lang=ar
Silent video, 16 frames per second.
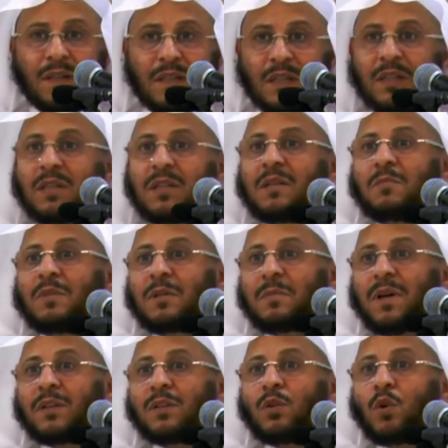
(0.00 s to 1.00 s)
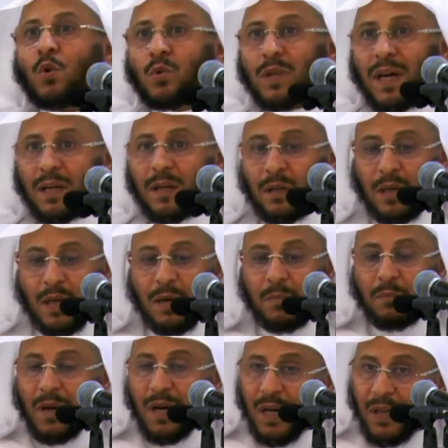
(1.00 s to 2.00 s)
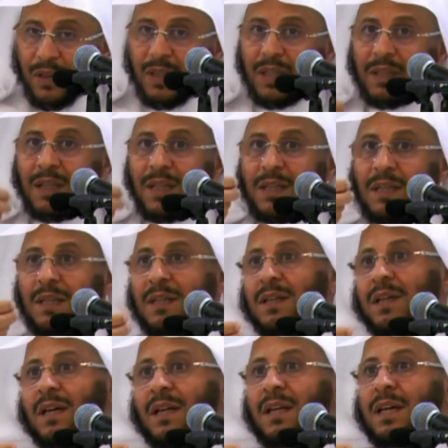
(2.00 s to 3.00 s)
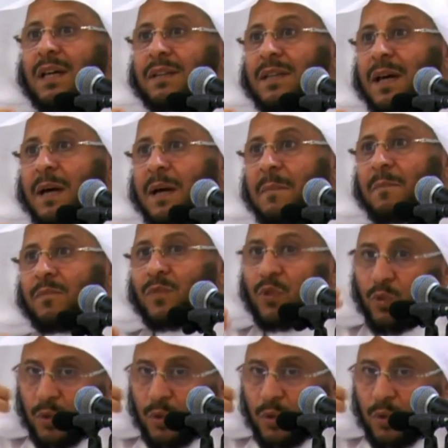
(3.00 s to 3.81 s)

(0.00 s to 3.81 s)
العلم عبادة هو ماخذينه للإعدام